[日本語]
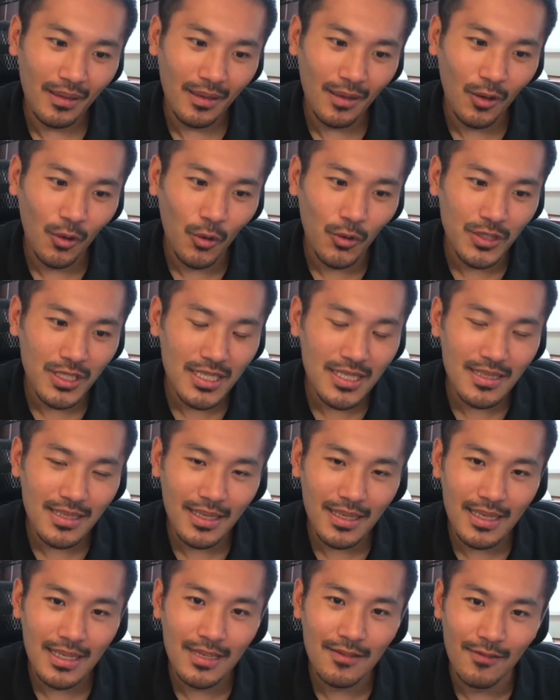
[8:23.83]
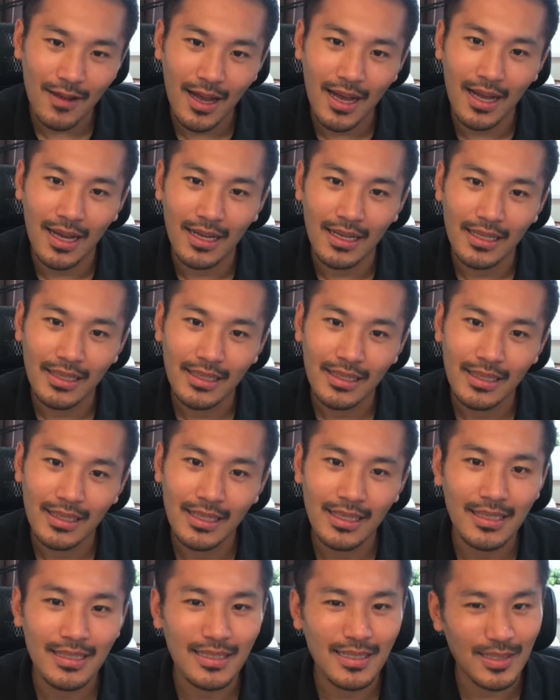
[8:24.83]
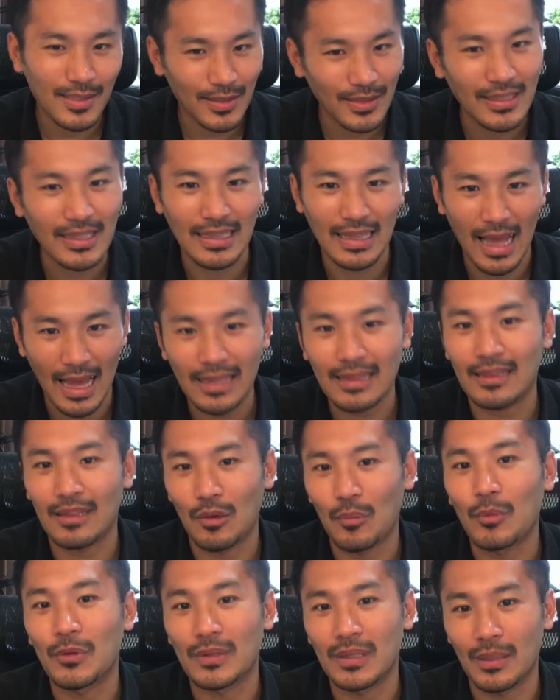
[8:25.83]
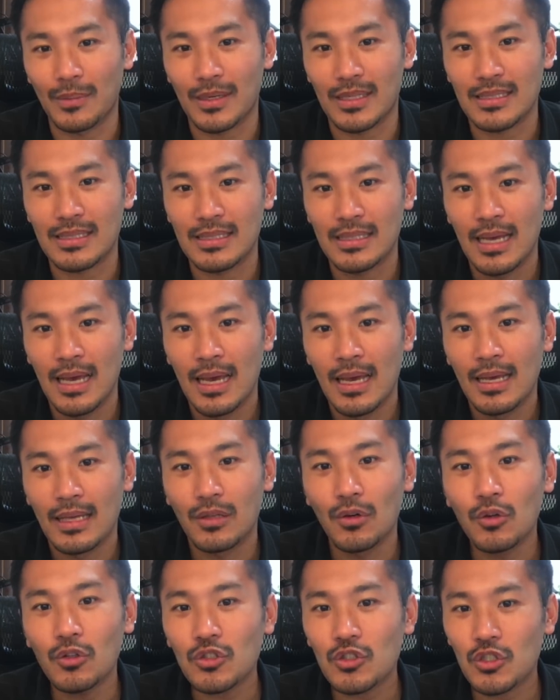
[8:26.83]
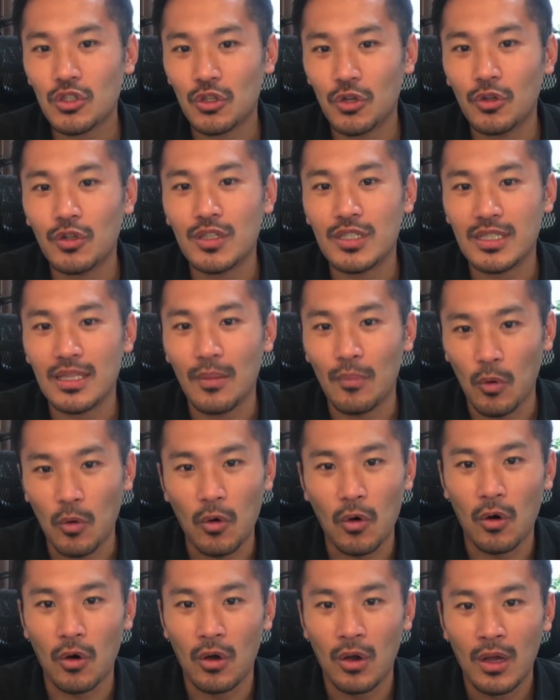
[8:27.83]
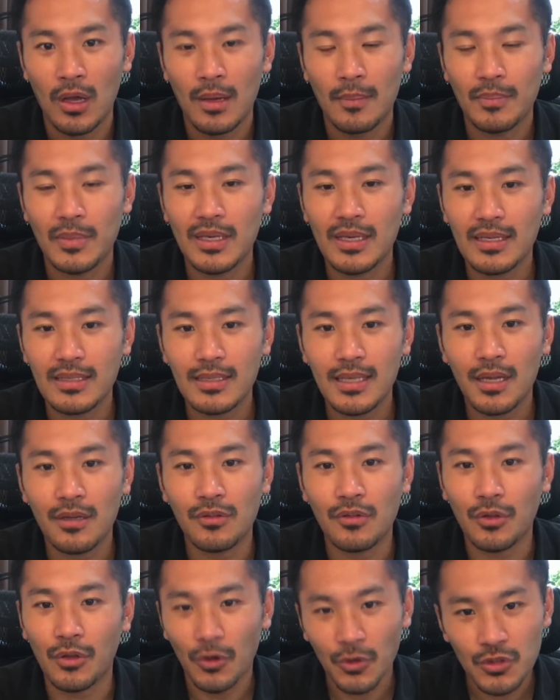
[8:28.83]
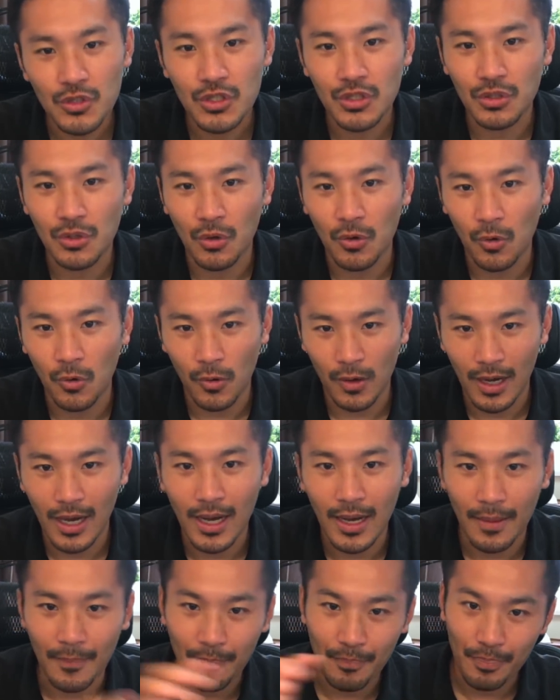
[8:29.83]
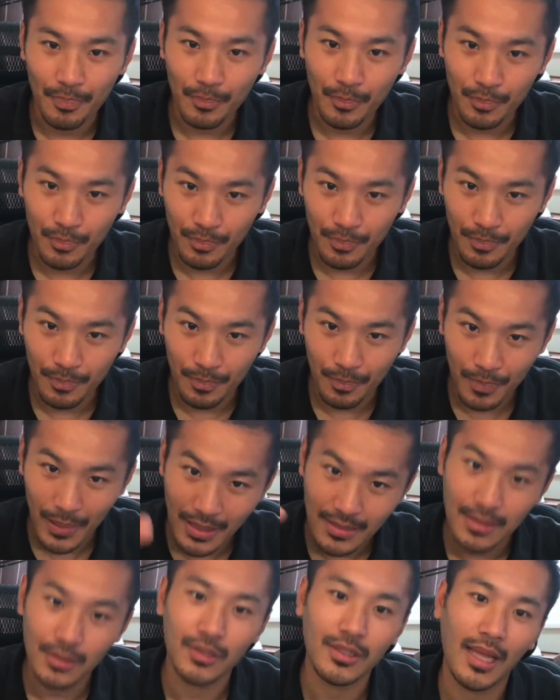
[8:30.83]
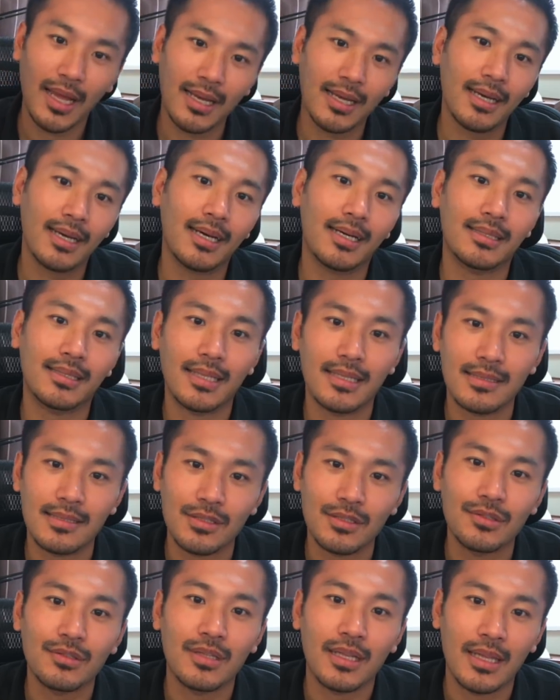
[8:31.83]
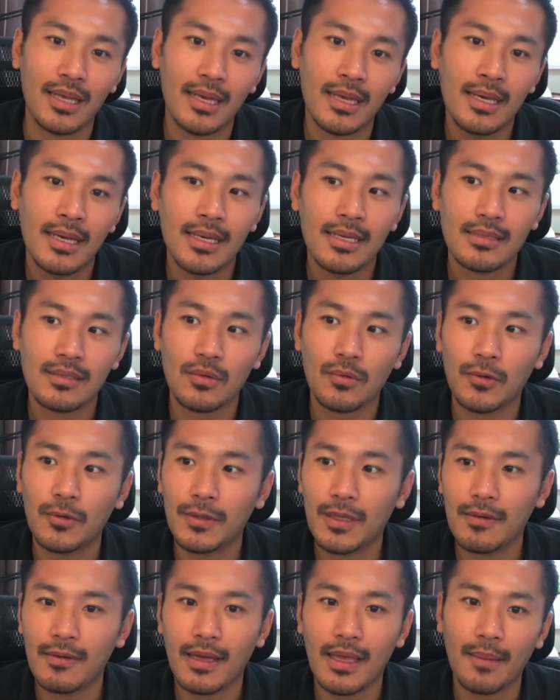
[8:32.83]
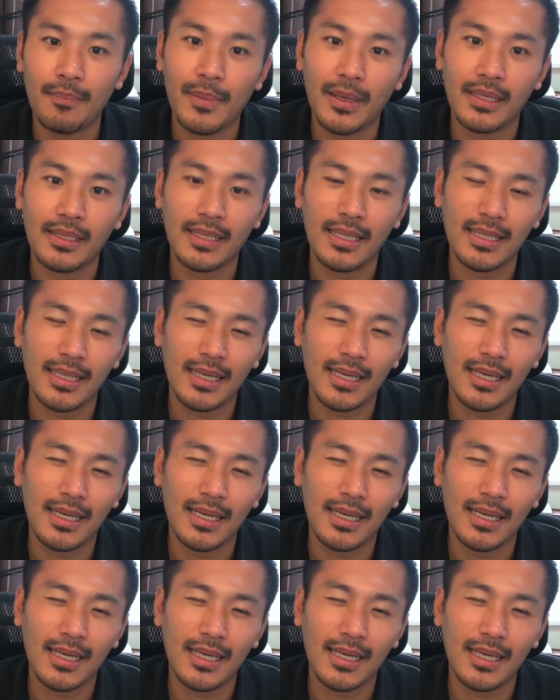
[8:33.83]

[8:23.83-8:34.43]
個人的にはきついなって思ってます。45にしても PSR の40の方がパーセント高かったりするんでね、そこではやっぱり戦